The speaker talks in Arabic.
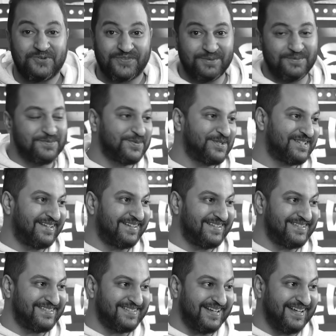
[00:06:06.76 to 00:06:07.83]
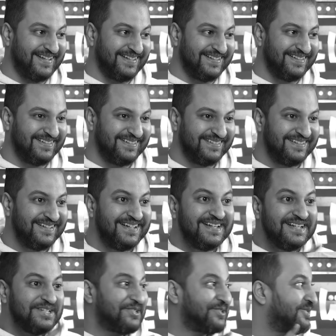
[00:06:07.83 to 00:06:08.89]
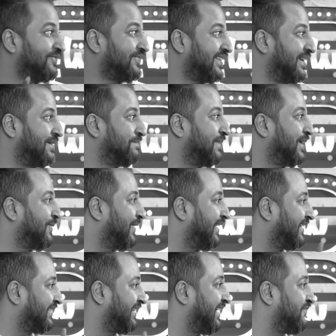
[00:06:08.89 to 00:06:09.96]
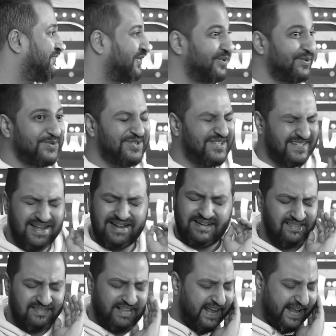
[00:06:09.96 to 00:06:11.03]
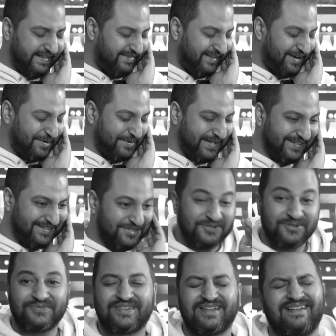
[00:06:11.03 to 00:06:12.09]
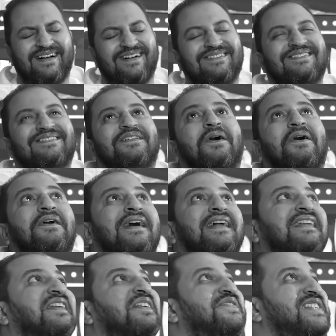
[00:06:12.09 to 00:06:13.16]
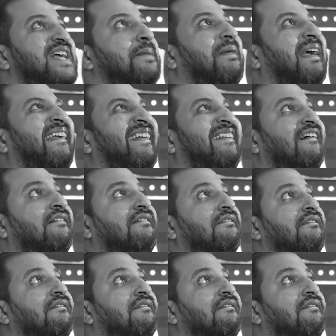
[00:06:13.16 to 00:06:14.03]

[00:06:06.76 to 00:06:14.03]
شفت بيبص لها ازاي شفت لما الولد جه في النص انا اتضايقت قوي شفت يا الله انا نفسي ابقى كده